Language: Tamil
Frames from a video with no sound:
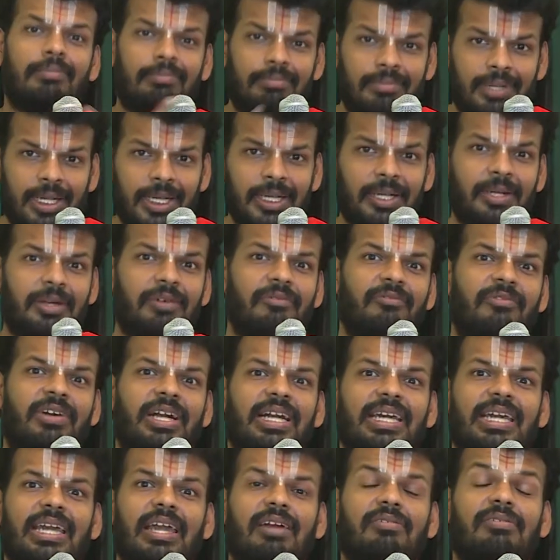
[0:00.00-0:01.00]
மீண்டும்
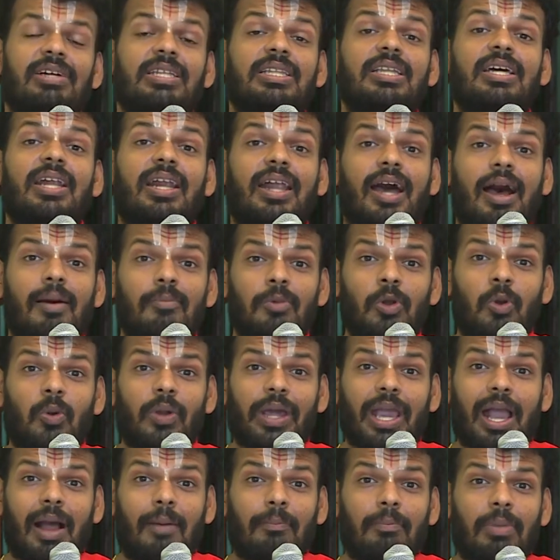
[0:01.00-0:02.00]
வெளியே வந்து
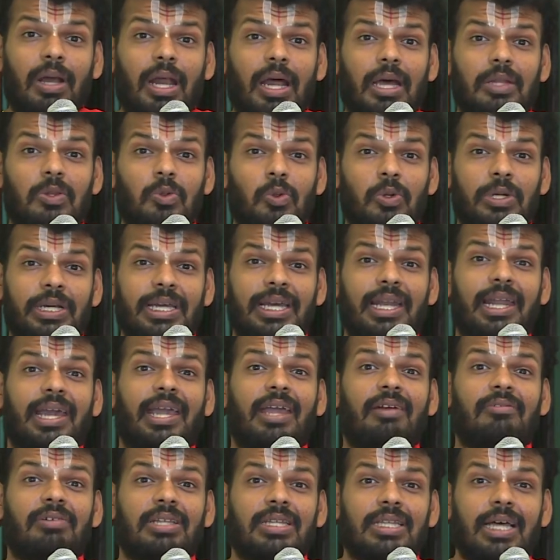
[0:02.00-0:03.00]
ராமனுடைய அம்பரா
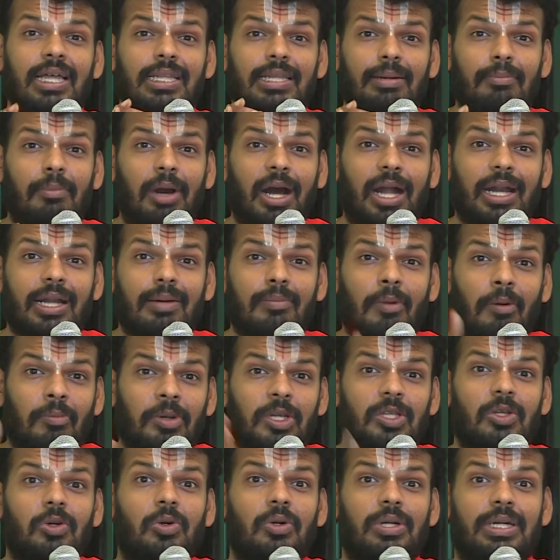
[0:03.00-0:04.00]
துணியிலேயே வந்து அந்த பானம்
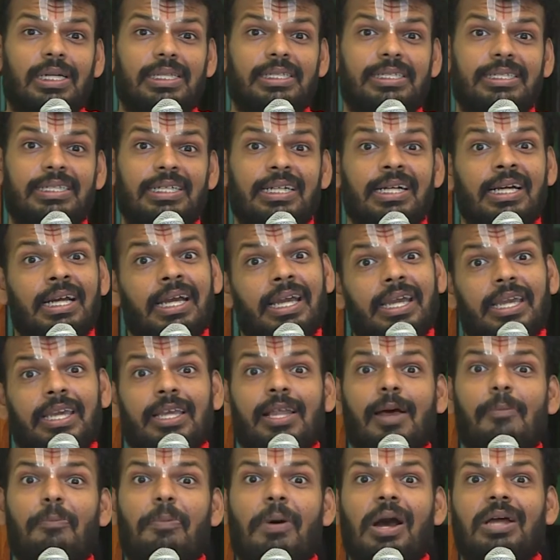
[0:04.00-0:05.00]
அமர்ந்து கொண்டது
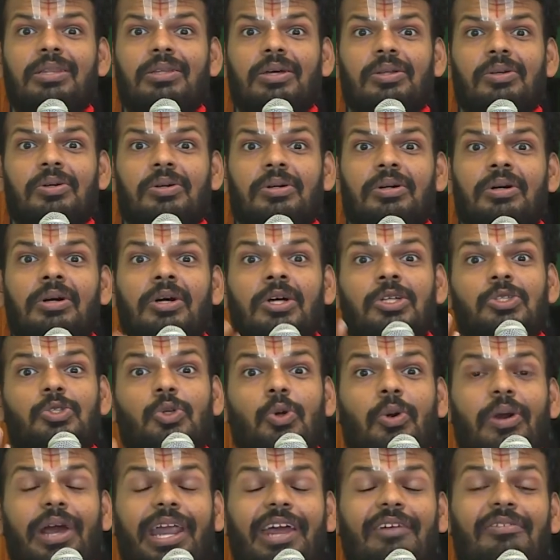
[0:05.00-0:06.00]
இதை பார்த்ததும்
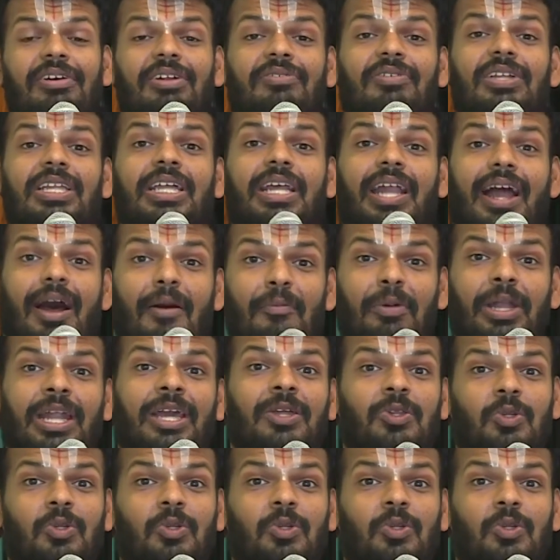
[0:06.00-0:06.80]
சுக்ரீவன் வந்து ராமனை